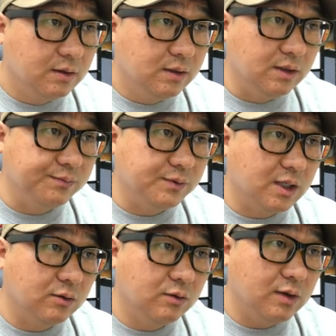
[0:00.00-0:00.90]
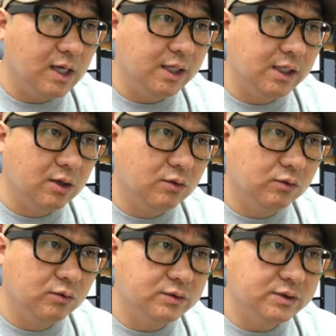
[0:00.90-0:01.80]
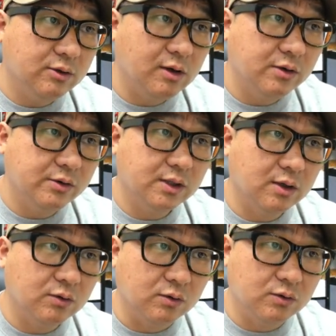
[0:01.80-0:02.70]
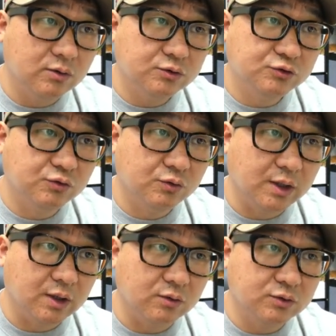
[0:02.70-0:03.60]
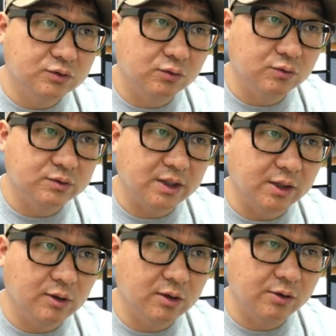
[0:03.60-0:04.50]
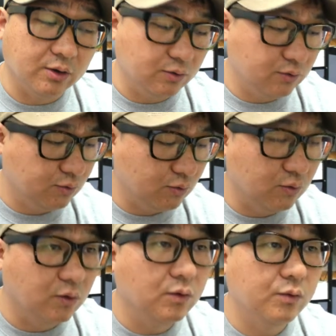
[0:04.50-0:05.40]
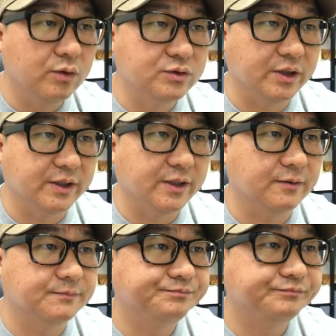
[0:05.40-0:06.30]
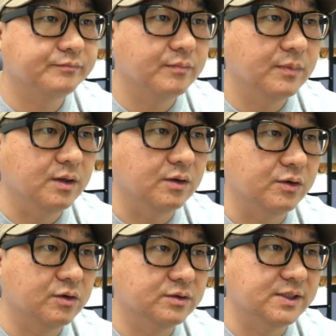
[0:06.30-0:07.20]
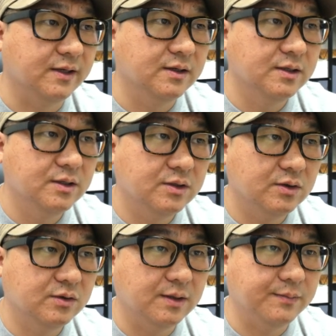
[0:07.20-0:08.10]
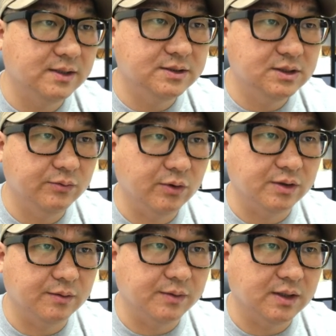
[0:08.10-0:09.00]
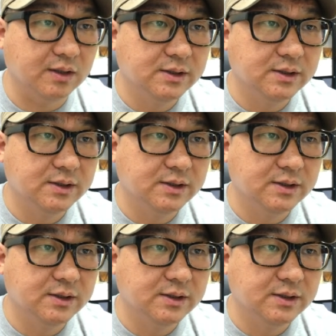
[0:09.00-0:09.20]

if 나오고 I 나오고 동사의 과거형 나오고 주어 나오고 조동사의 과거형. 요거 외우셔야 돼요. 이거 형태. 형태 반드시 외워야 됩니다.